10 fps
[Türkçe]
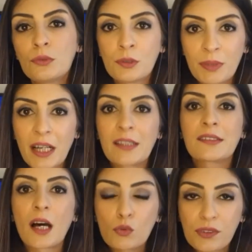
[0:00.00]
e, biraz
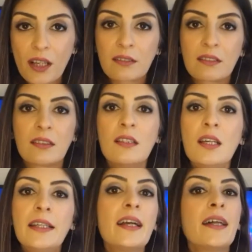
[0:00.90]
daha uzattı.
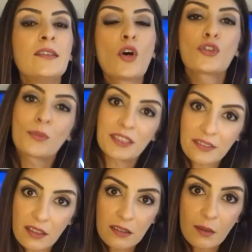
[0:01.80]
Yani 4
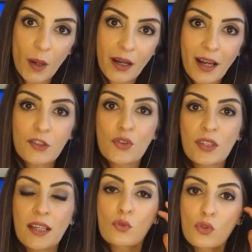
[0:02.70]
Mayıs'tan itibaren
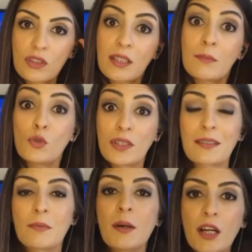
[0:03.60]
şirket üretim,
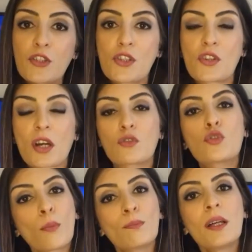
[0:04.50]
üretimine başlayacak.
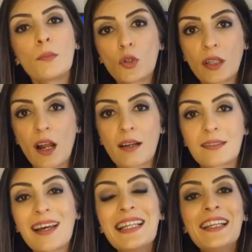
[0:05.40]
Toplam olarak
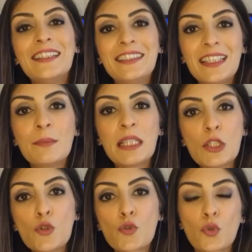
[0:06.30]
da 20
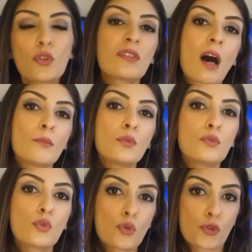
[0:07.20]
iş günü tam
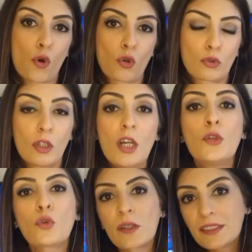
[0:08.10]
duruş oldu.
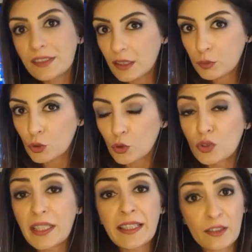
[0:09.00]
Dolayısıyla bunun
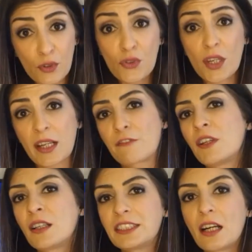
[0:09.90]
ikinci çeyrek
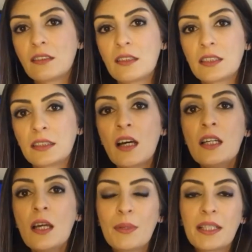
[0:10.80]
finansallarına
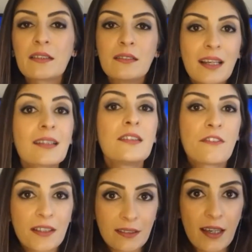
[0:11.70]
bir negatif
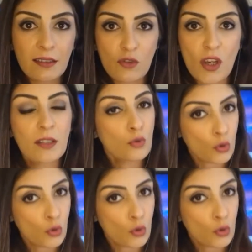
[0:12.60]
etki edeceğini